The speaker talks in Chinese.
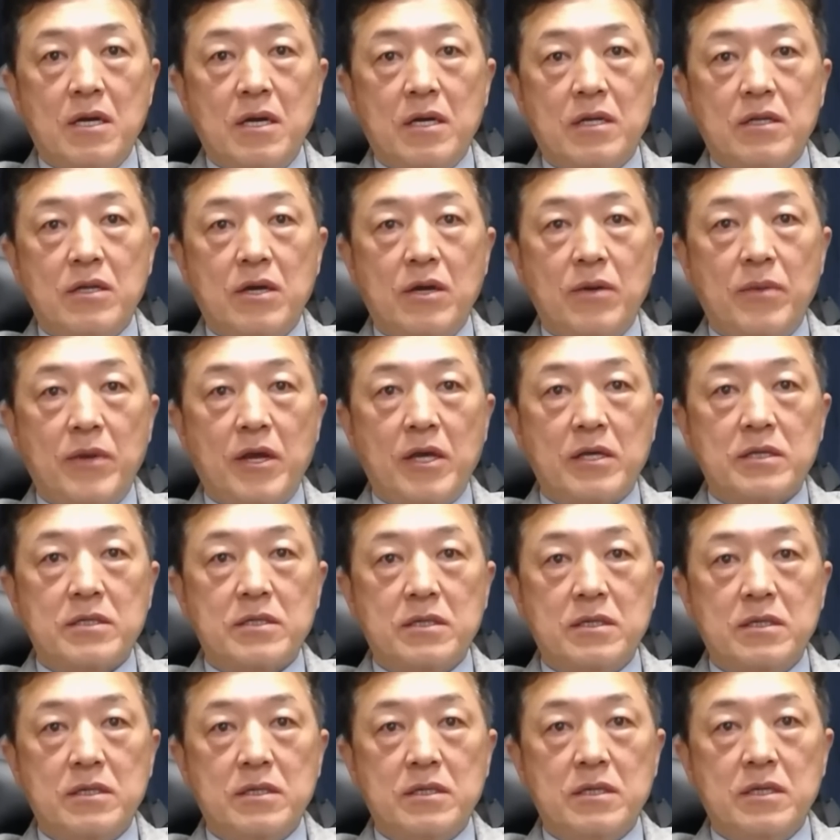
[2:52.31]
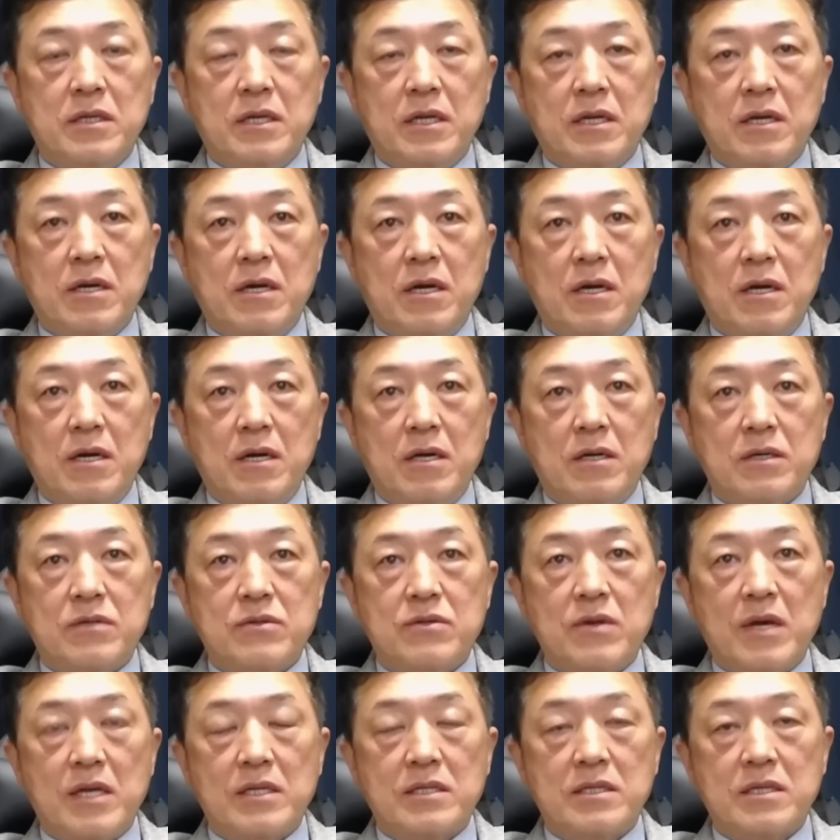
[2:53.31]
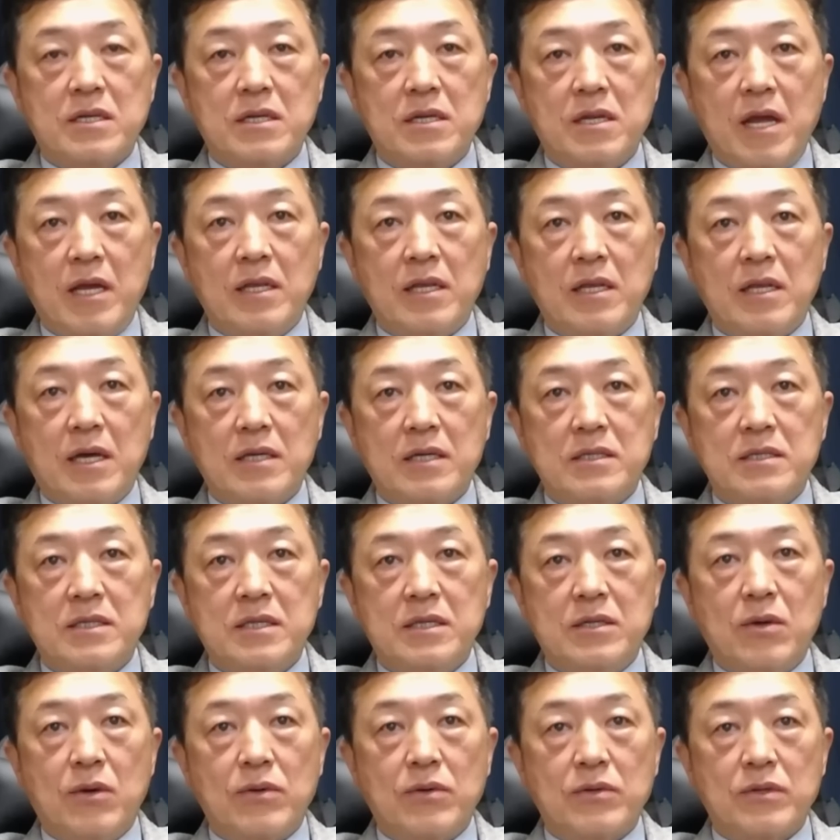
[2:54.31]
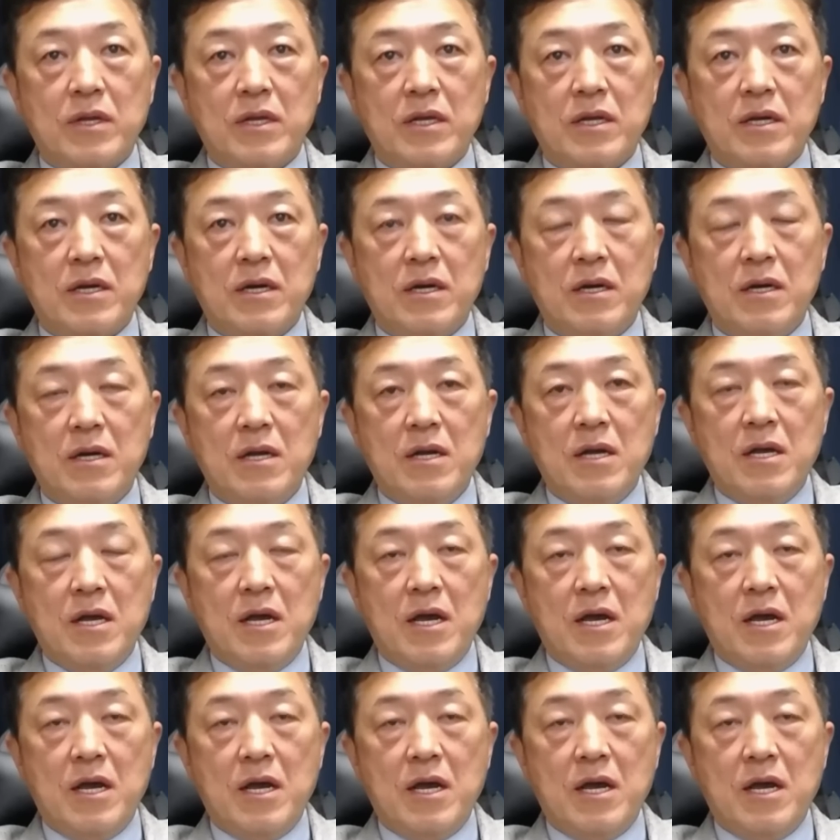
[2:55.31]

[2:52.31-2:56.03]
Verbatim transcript: 哎，特别是一个算是雷达系统的一个，